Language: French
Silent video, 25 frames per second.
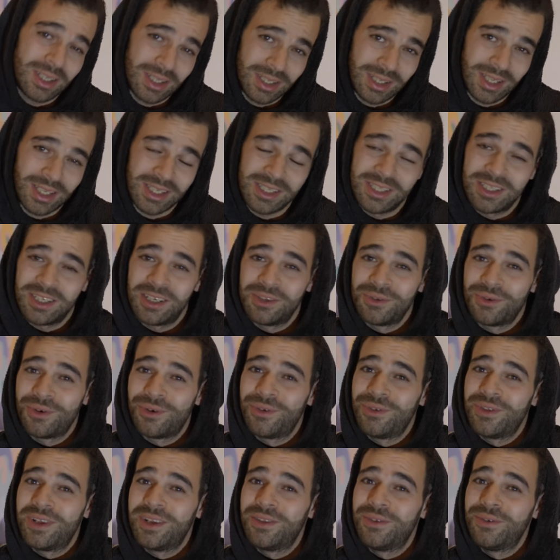Cristiano
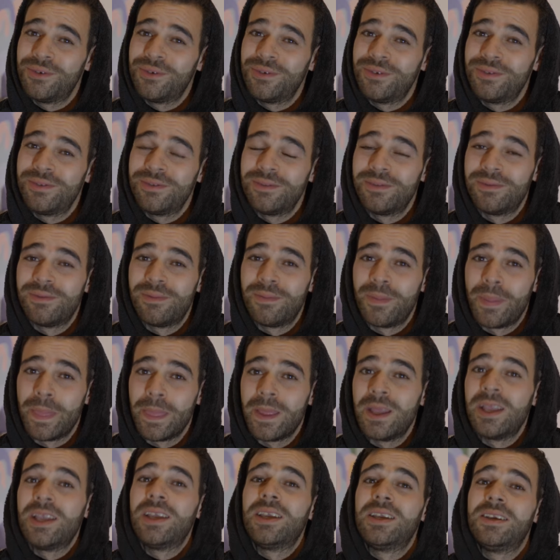Ronaldo.
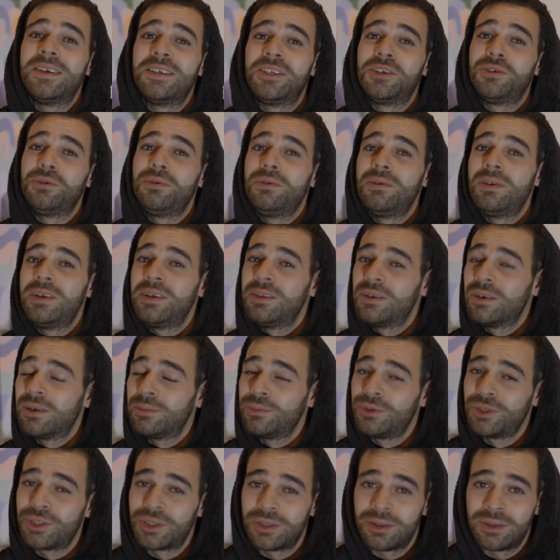Et j'ai eu
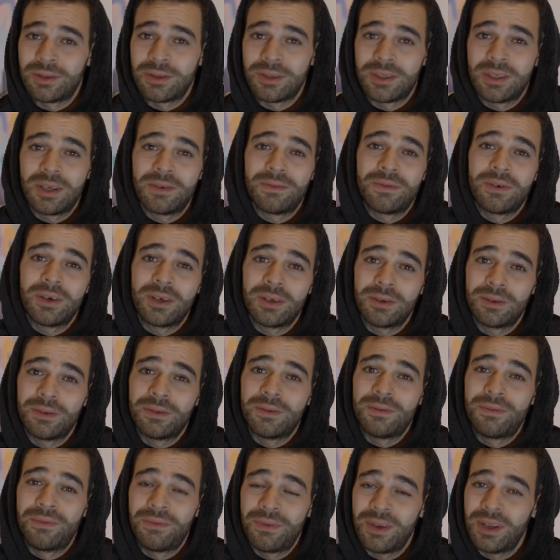l'énorme chance d'avoir
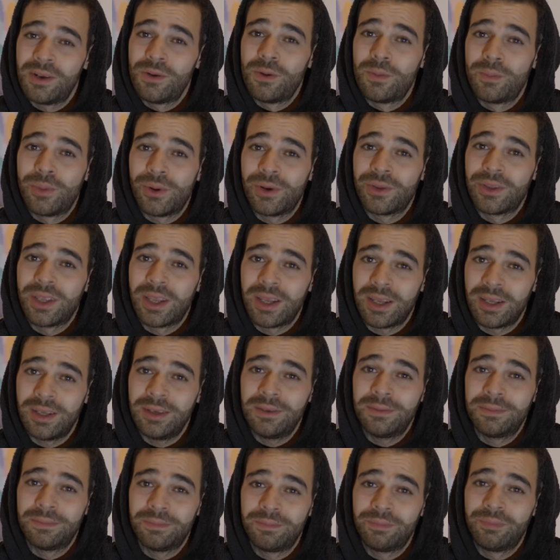euh, fait le
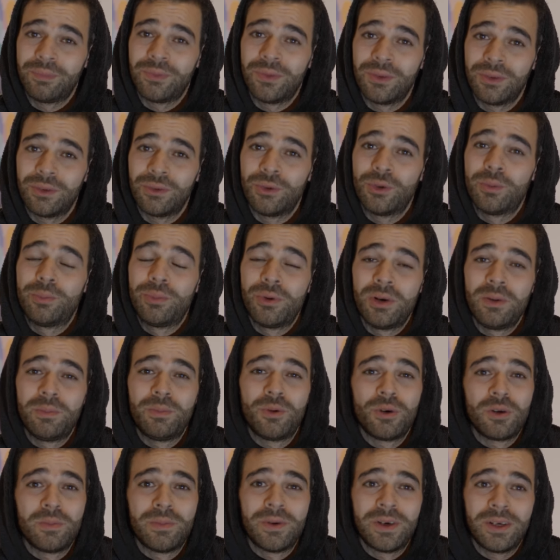portrait de Paul
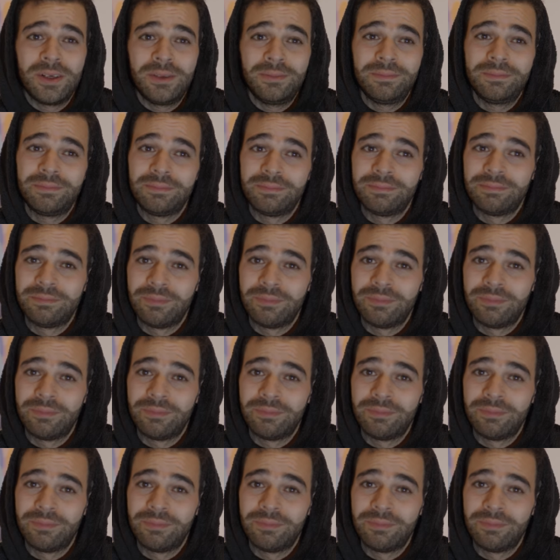Pogba